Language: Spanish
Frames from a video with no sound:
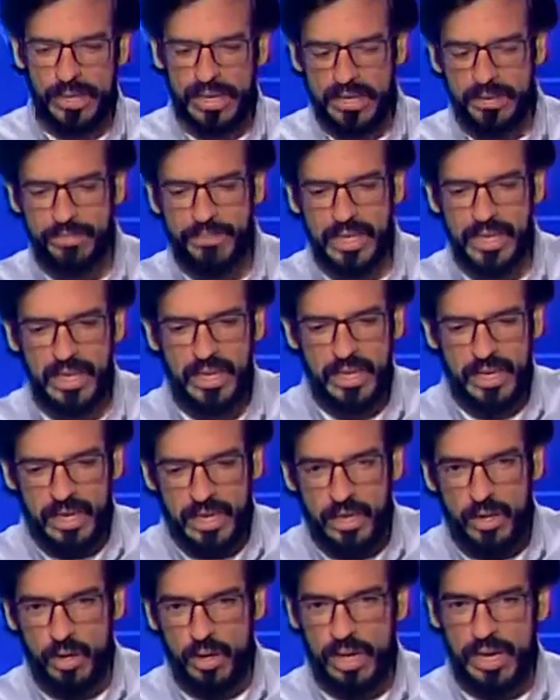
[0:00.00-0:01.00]
mira,
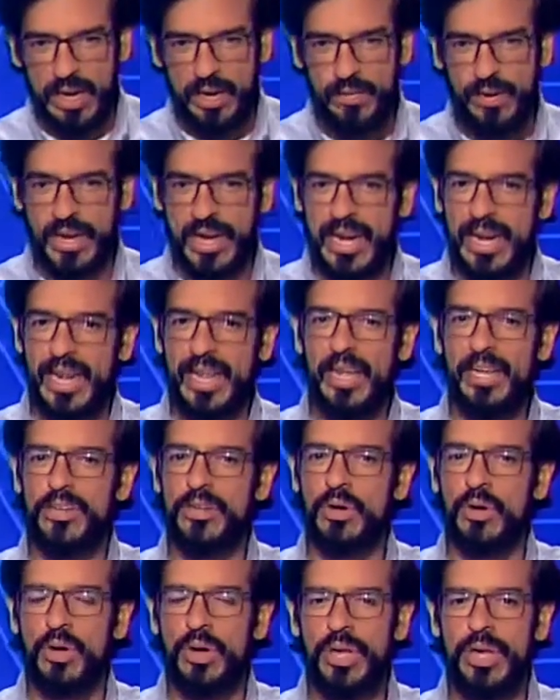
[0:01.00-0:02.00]
lo que la fiscal ha
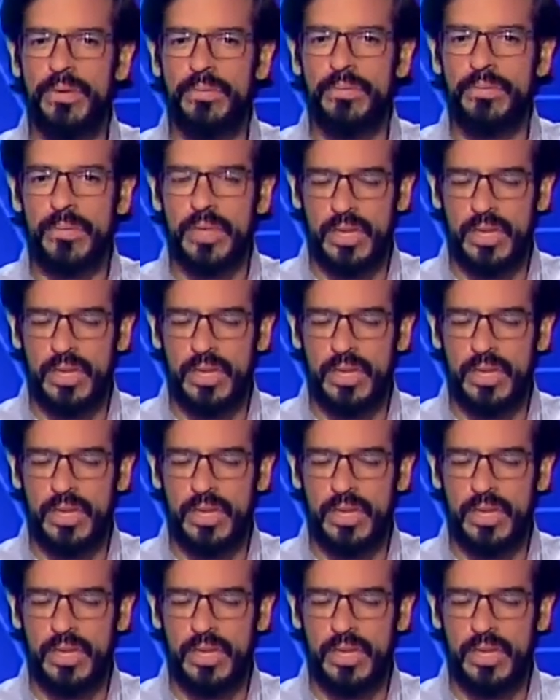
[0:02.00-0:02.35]
dicho hoy,